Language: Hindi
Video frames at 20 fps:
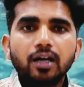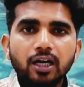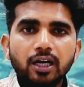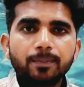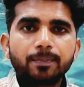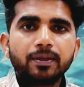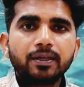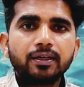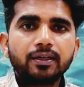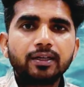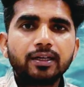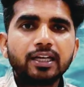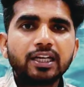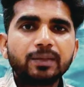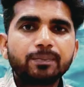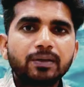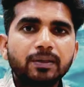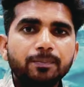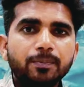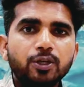अभी
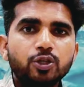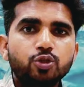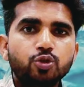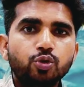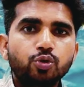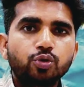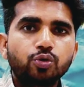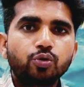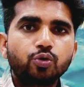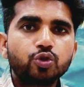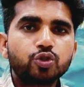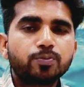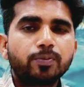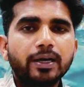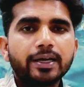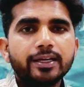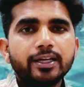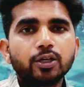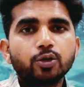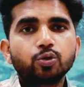एक पपी जो उस
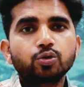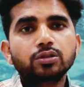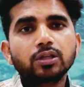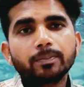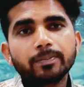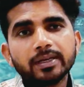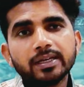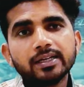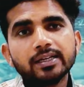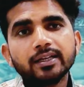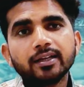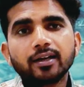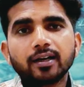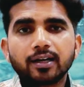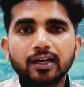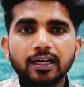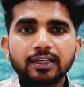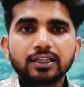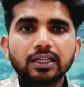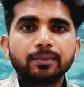भाई ने खुद अपने लिए
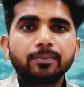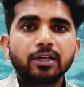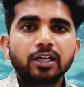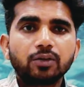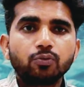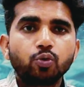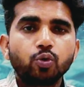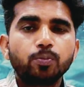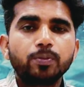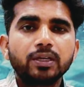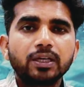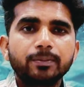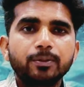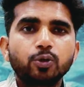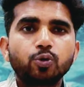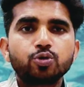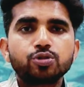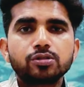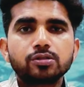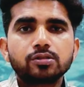रखा था बट वो भी अभी
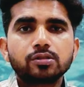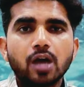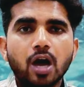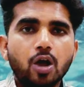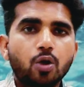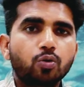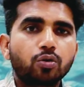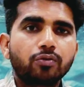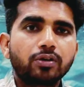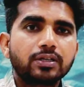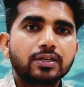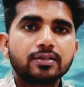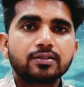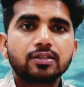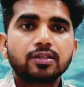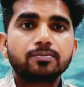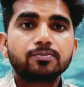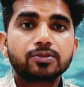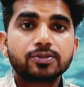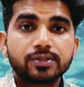कुछ कारणों की वजह
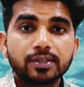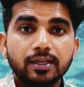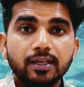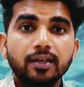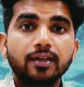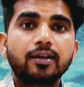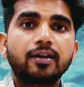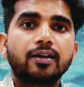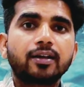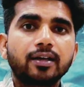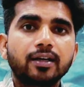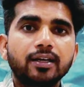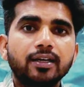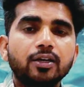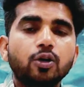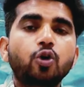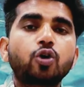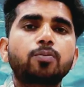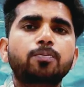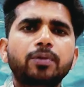से हम सेल कर रहे
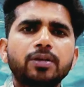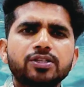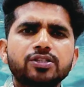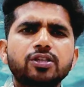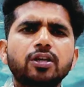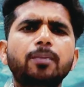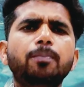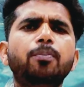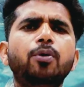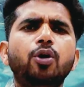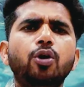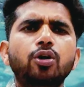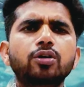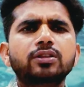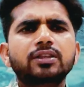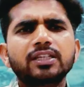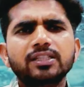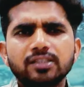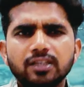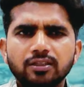हैं और बच्चा
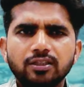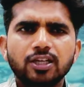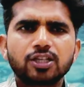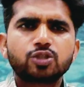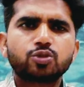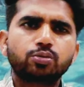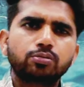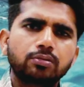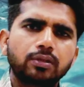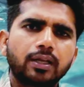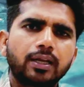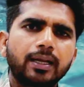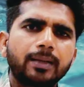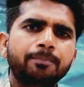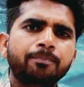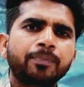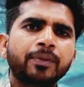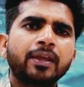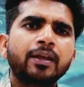बहुत ही ज़्यादा सुंदर है